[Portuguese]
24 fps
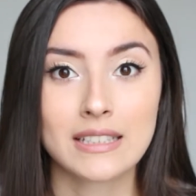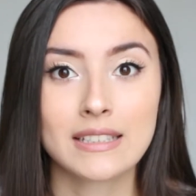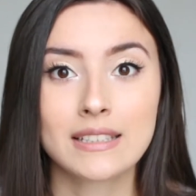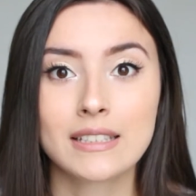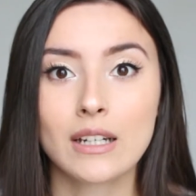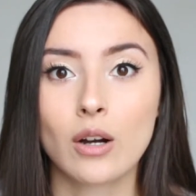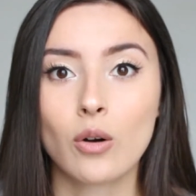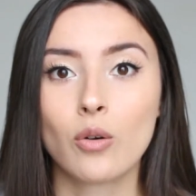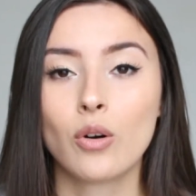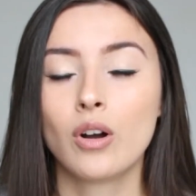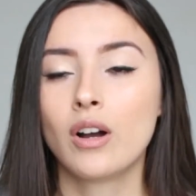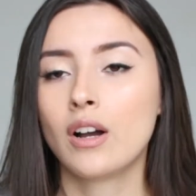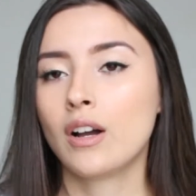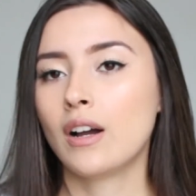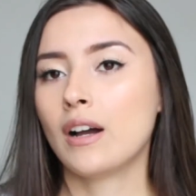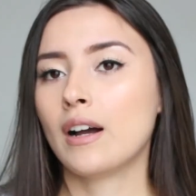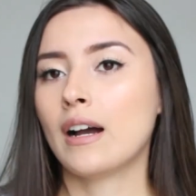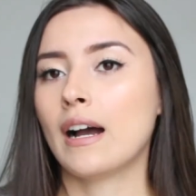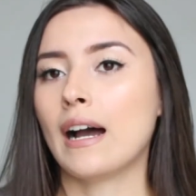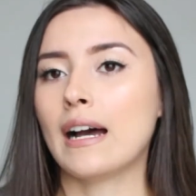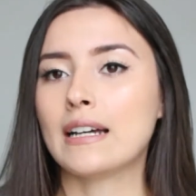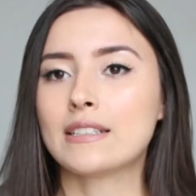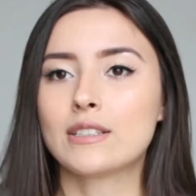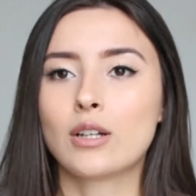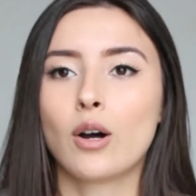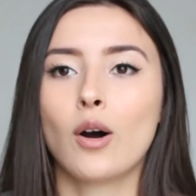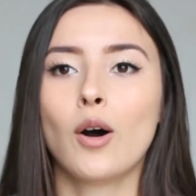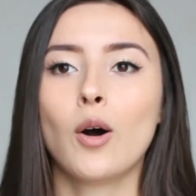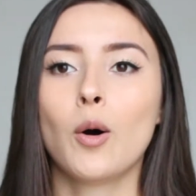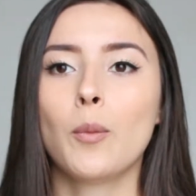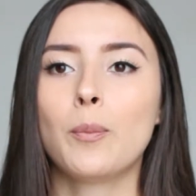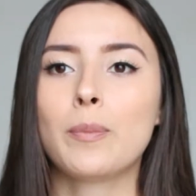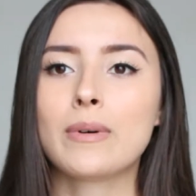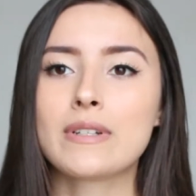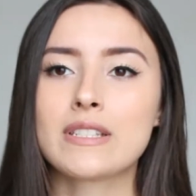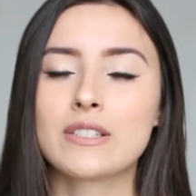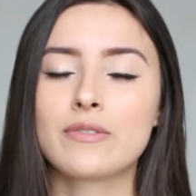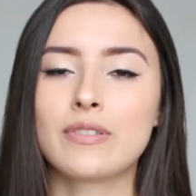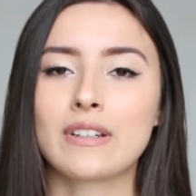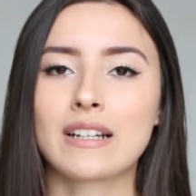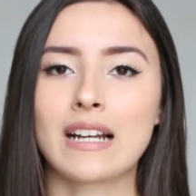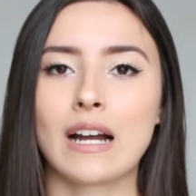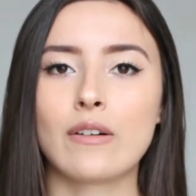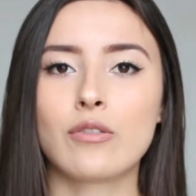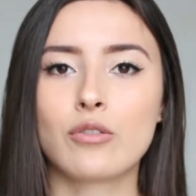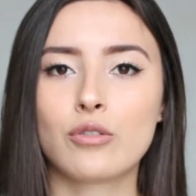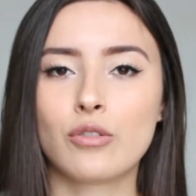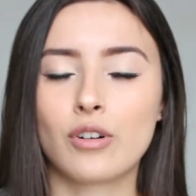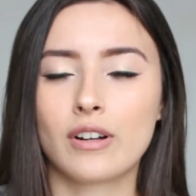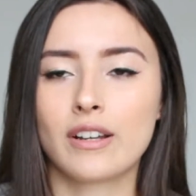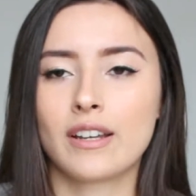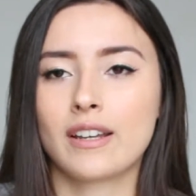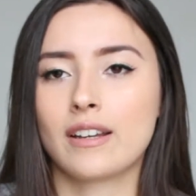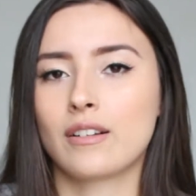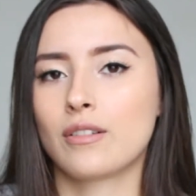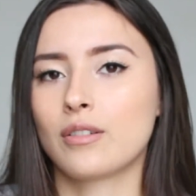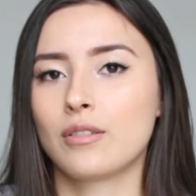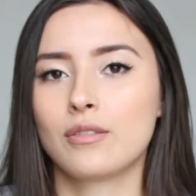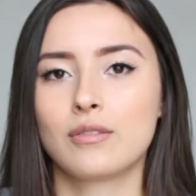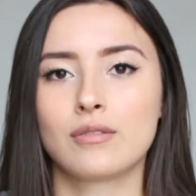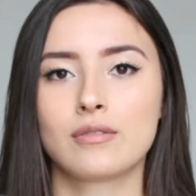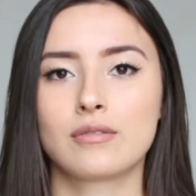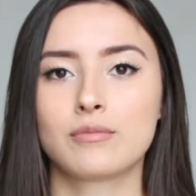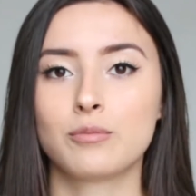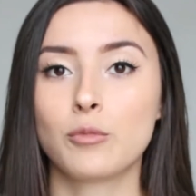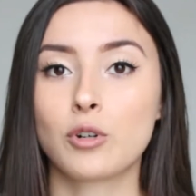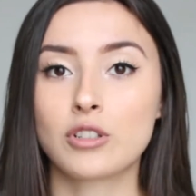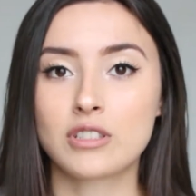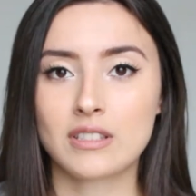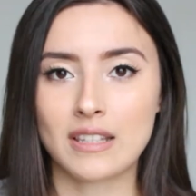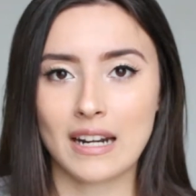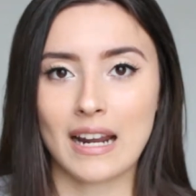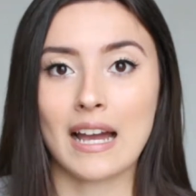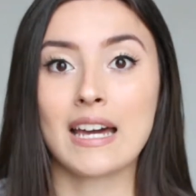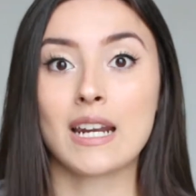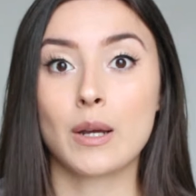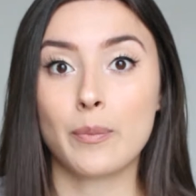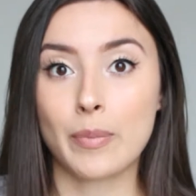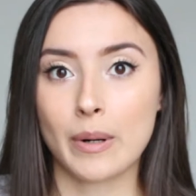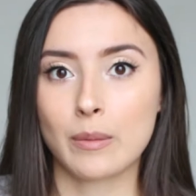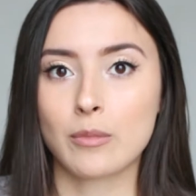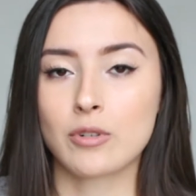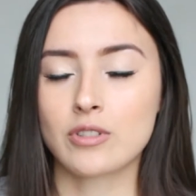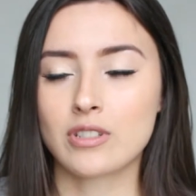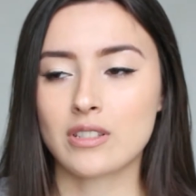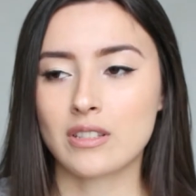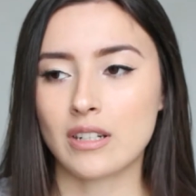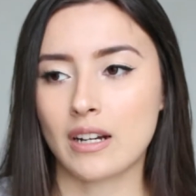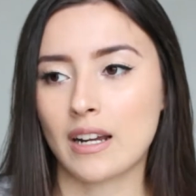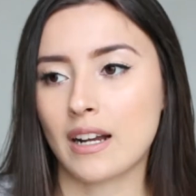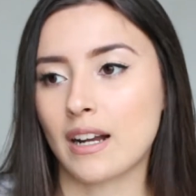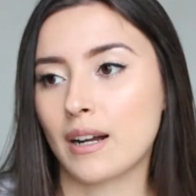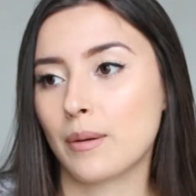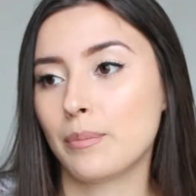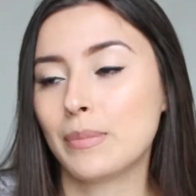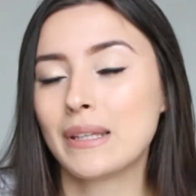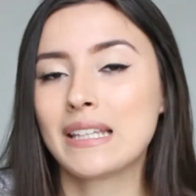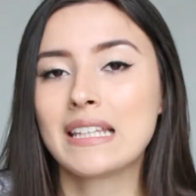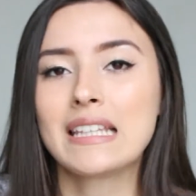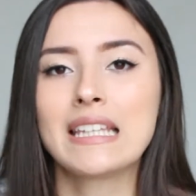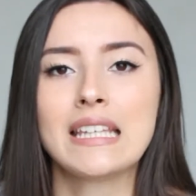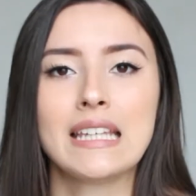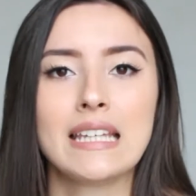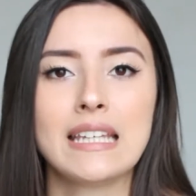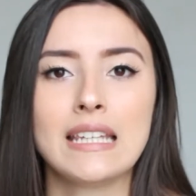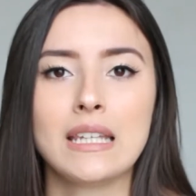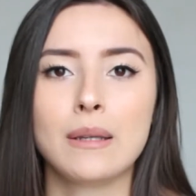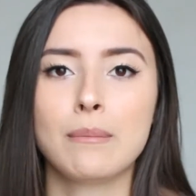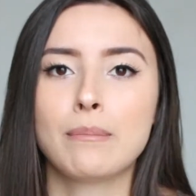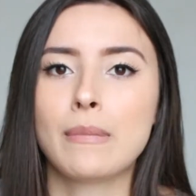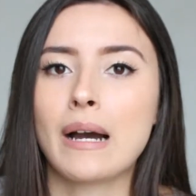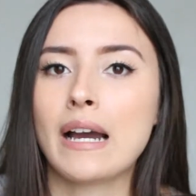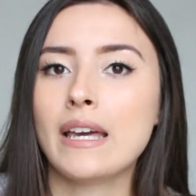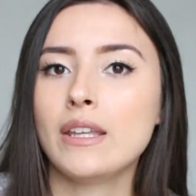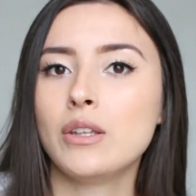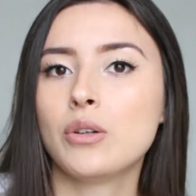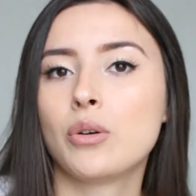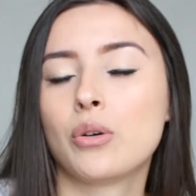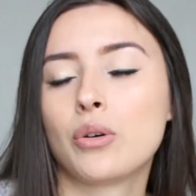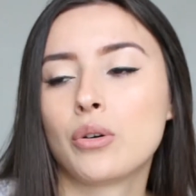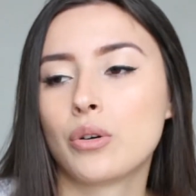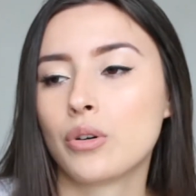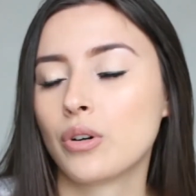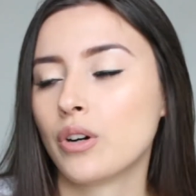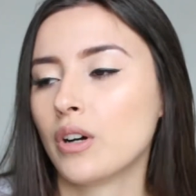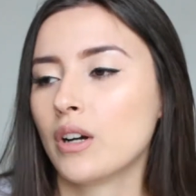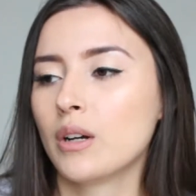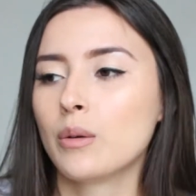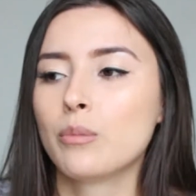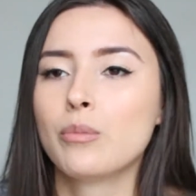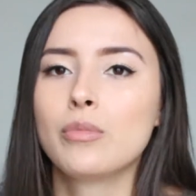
Então, as roupas ficavam mostrar, era para mostrar biquíni, maiô,